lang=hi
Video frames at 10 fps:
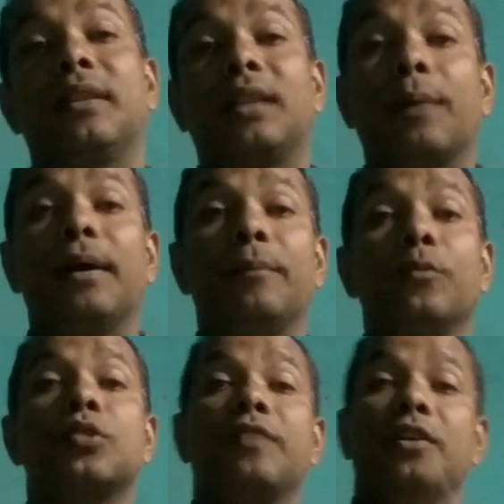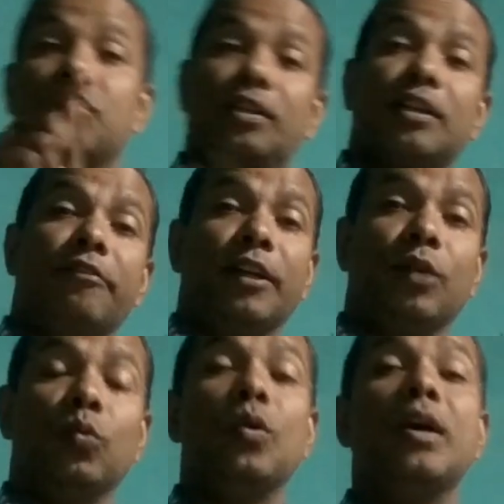तब हम उस फंक्शन का
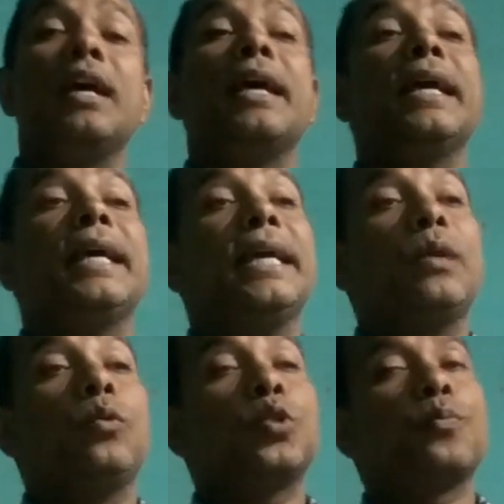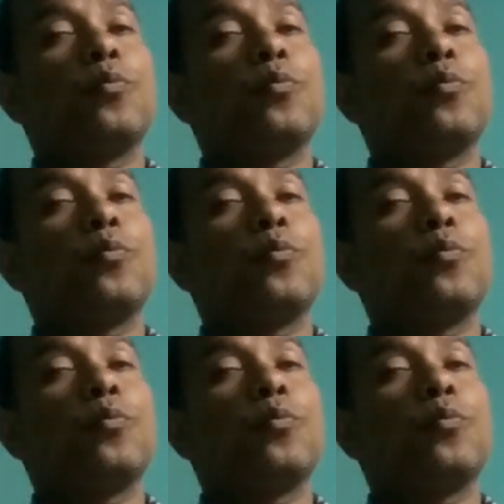वैल्यू उस